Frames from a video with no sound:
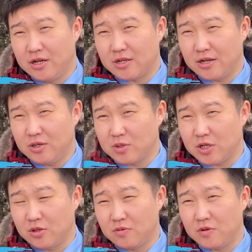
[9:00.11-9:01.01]
ранее
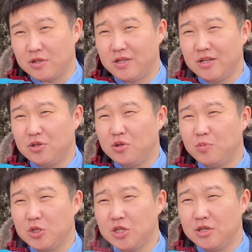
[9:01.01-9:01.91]
установлено, для
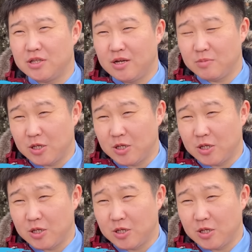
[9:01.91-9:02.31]
недопущения там